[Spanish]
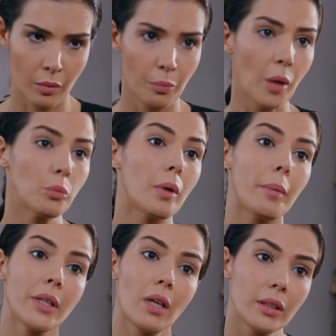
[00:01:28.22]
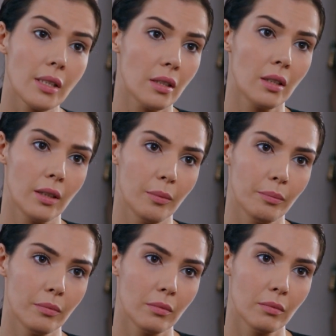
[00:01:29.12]
Sé que no soy su madre,
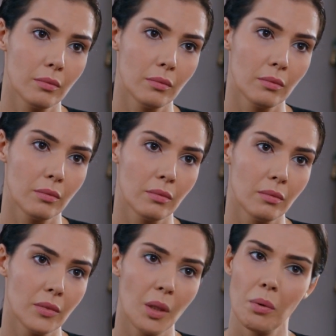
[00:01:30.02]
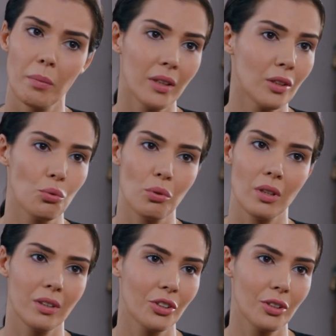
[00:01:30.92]
pero me encariñé
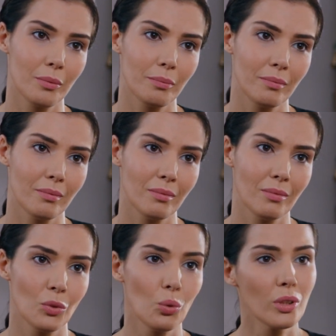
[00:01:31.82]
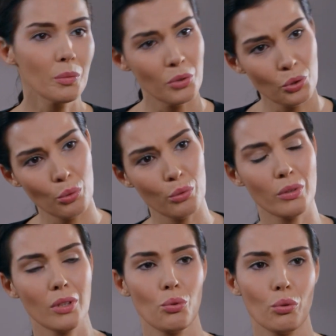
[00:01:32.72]
con él. Sería espantoso
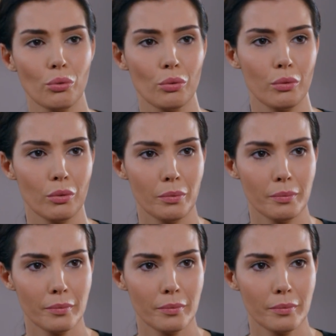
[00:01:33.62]
si le pasa algo.